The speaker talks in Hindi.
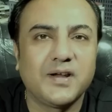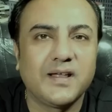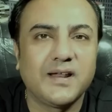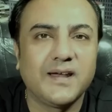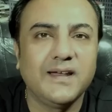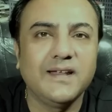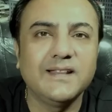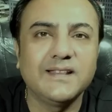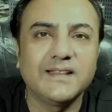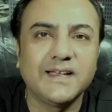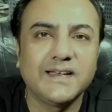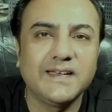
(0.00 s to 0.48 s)

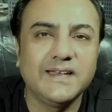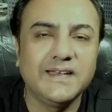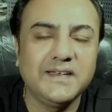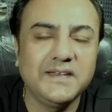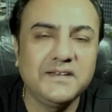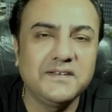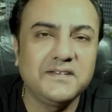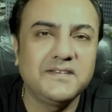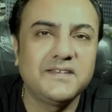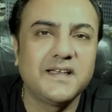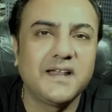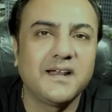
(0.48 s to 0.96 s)
करें ताकि
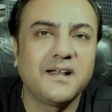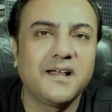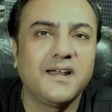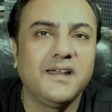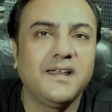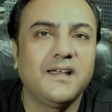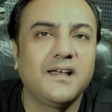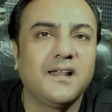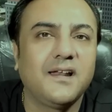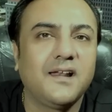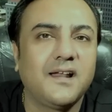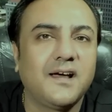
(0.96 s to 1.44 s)
इस
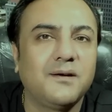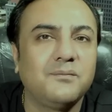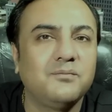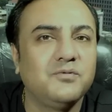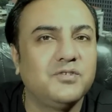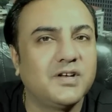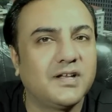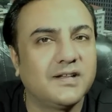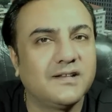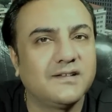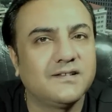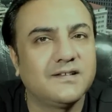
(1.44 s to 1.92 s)
जानकारी का लाभ
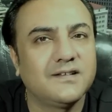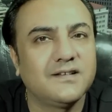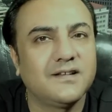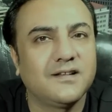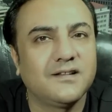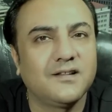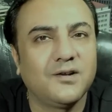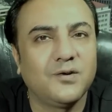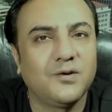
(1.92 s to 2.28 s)
ज़्यादा से ज़्यादा